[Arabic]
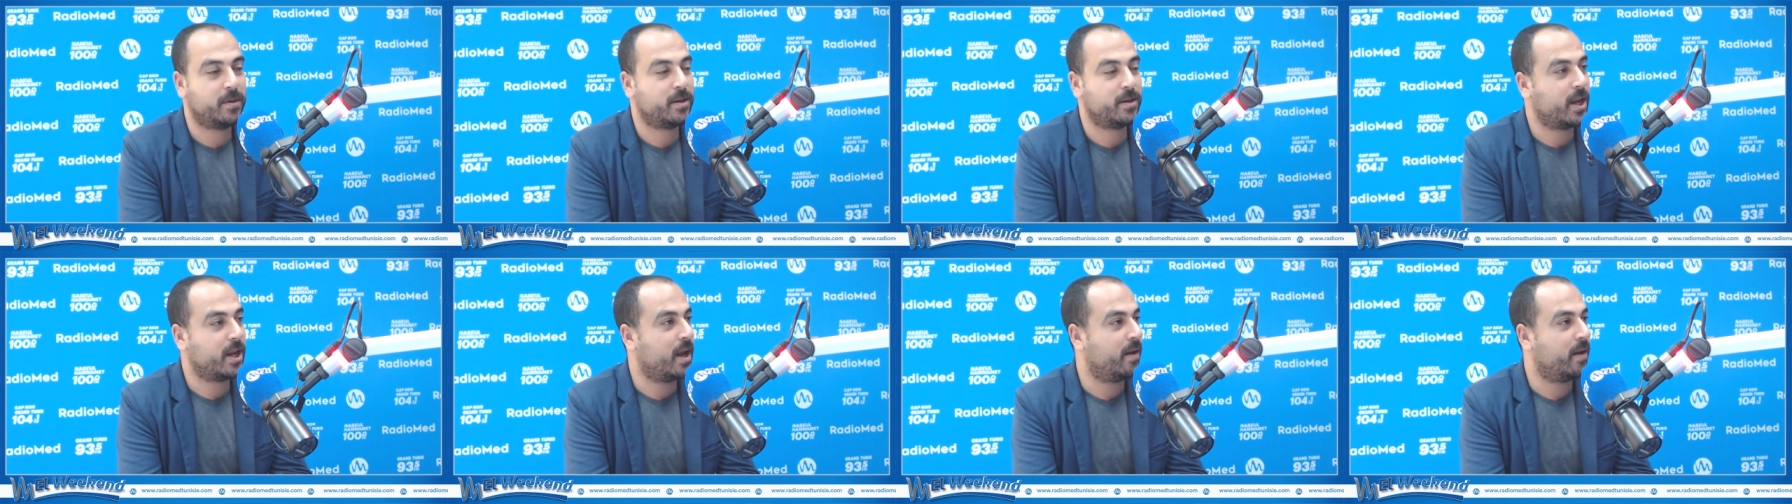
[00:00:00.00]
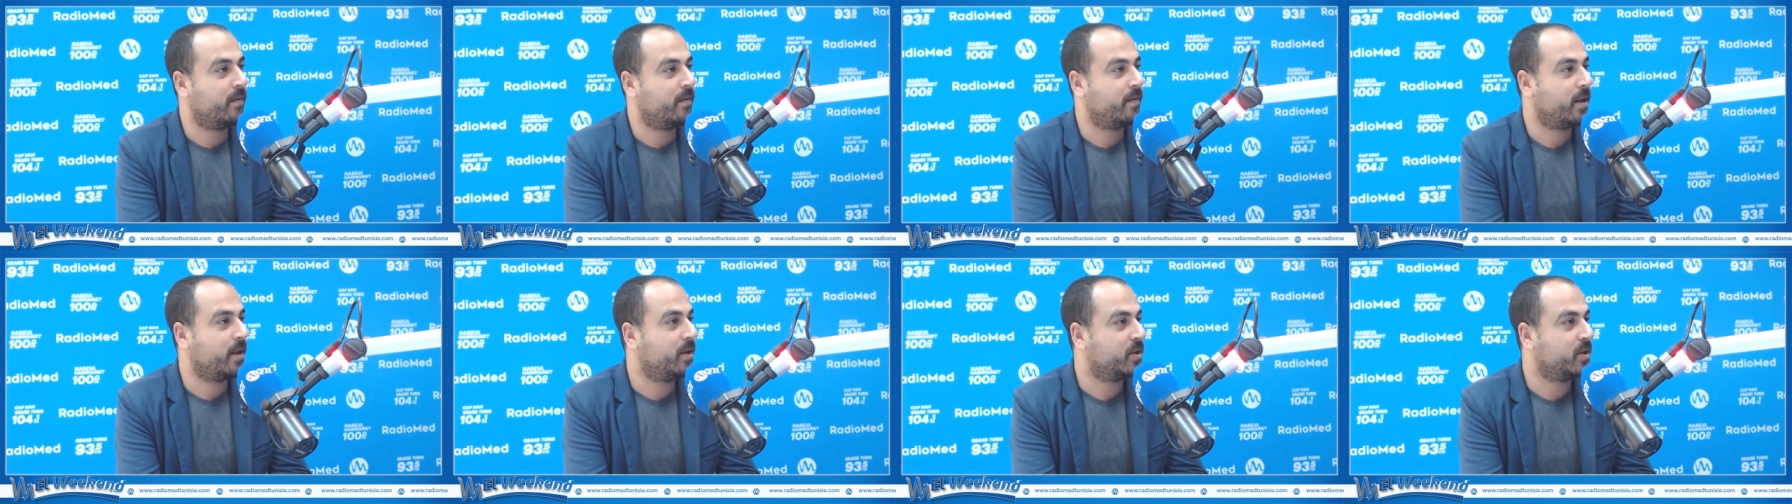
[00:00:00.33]

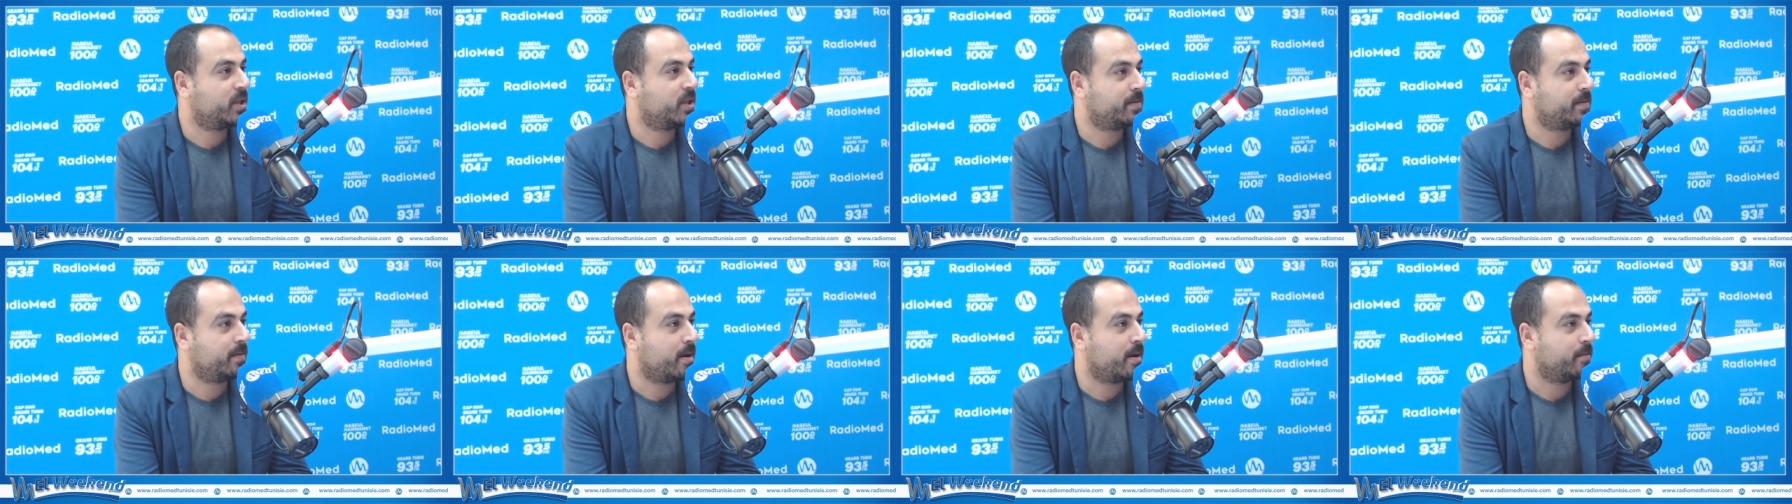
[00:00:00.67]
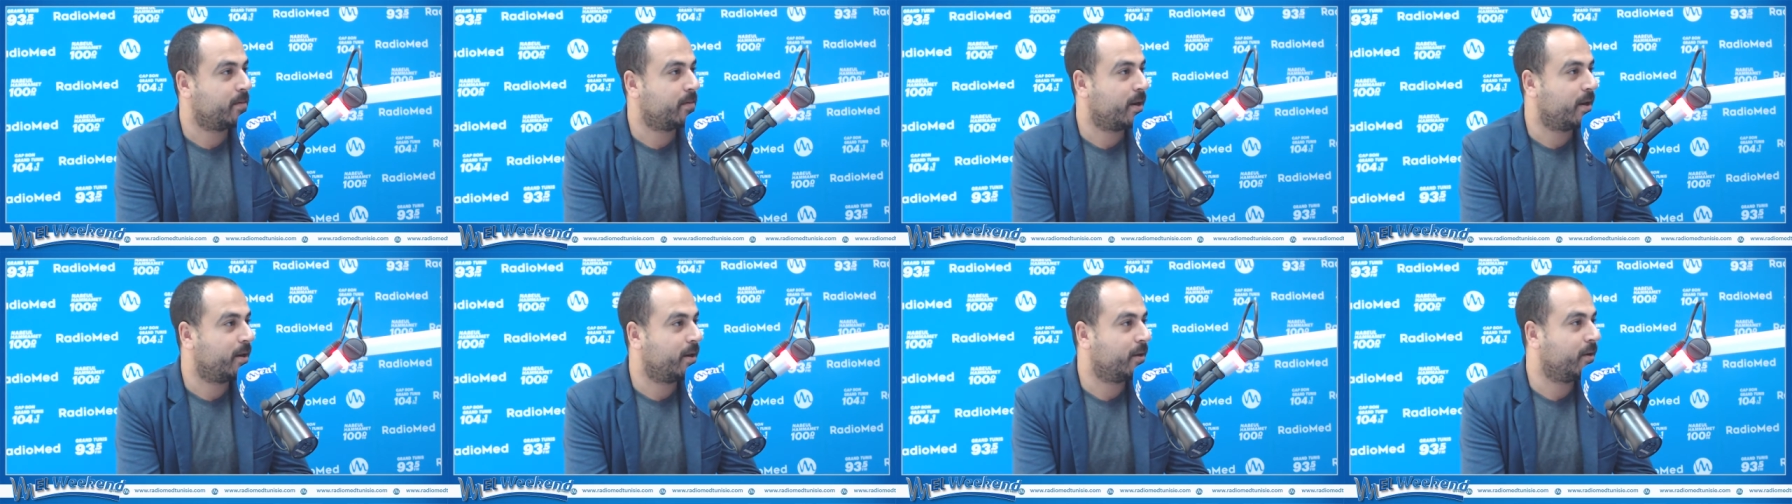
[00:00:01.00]
تحافظ على السمعه
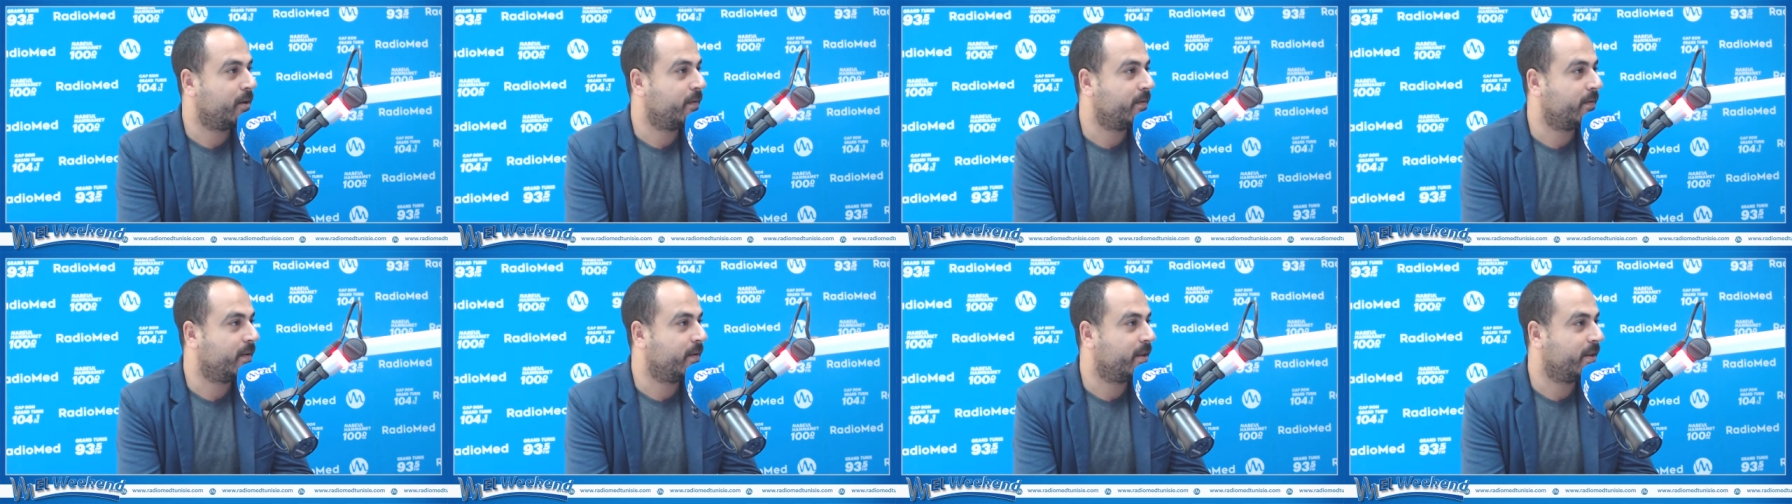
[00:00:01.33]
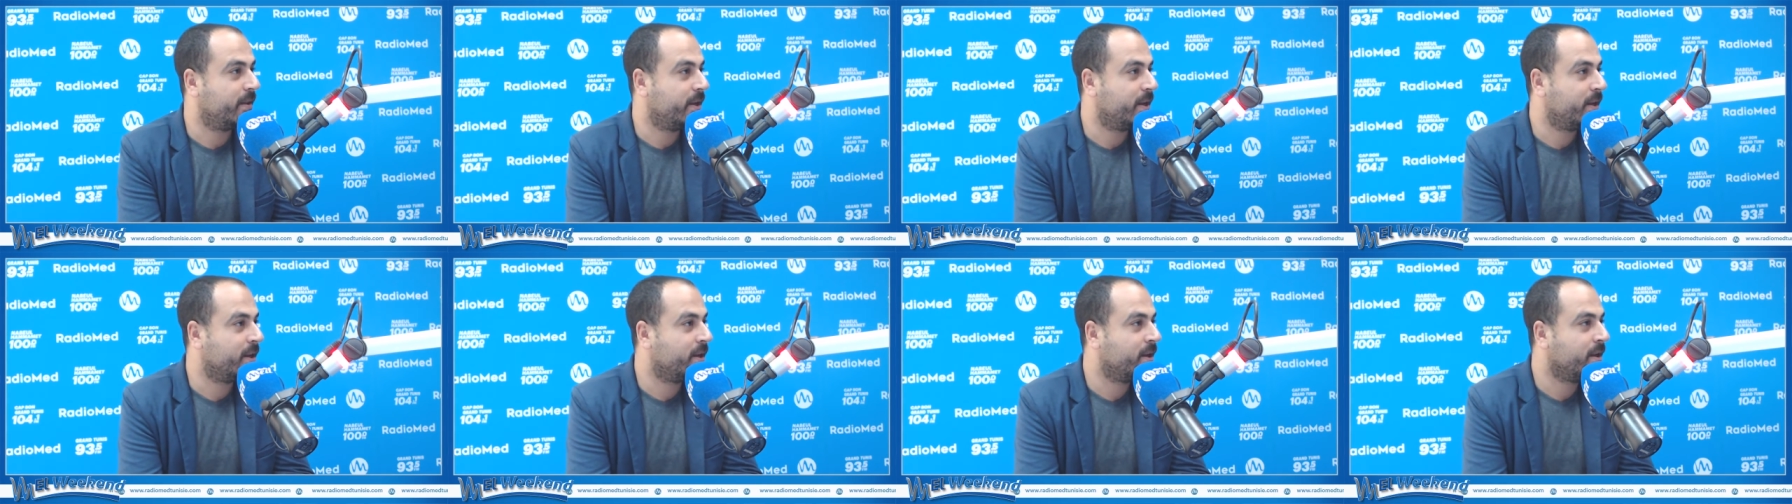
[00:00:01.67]
نتاع الغرفه
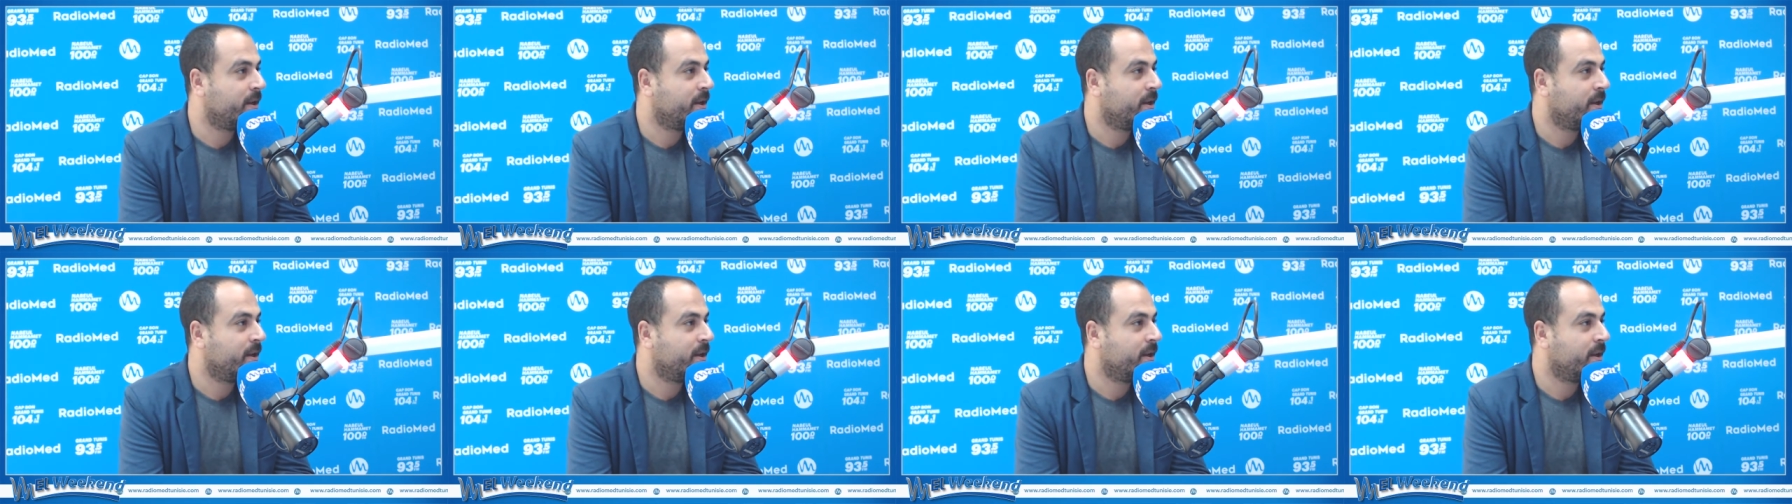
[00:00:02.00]
هذه